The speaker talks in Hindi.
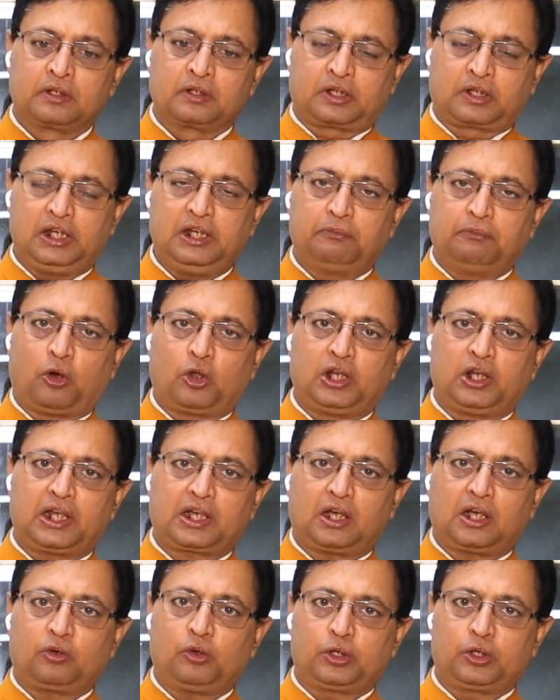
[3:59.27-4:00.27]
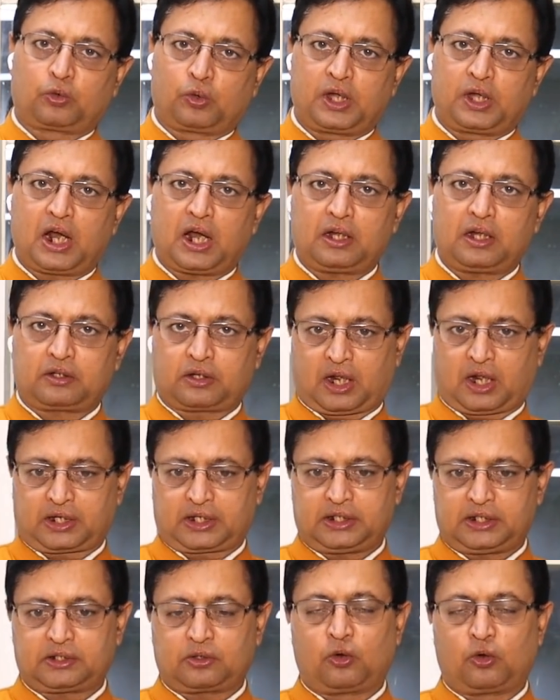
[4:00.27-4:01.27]
गली मोहल्ले का कोई गुंडा
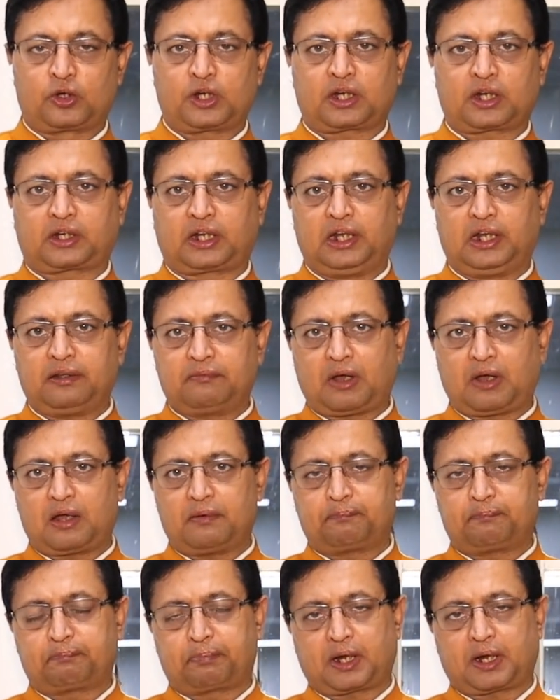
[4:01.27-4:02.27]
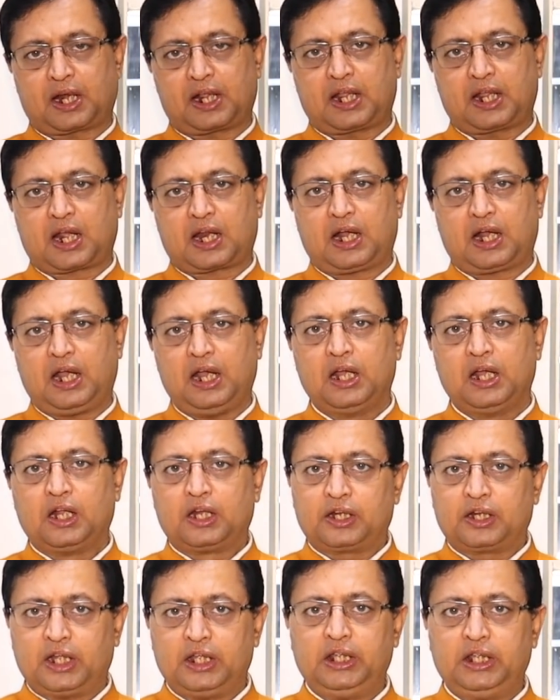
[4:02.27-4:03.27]
टारगेट ओनर किलिंग पकड़ा जा रहा है
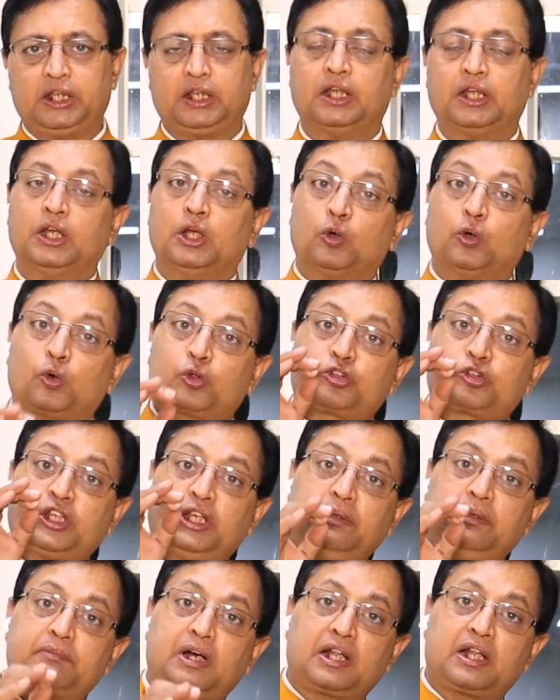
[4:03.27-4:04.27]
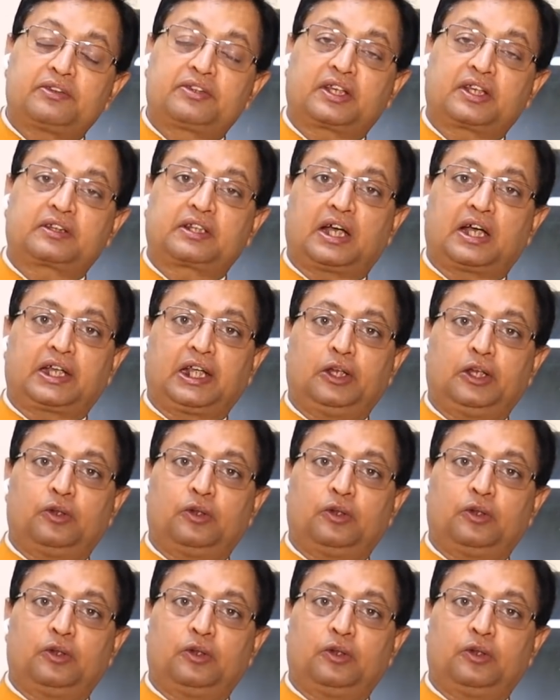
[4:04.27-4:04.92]
नहीं उसी मानसिकता के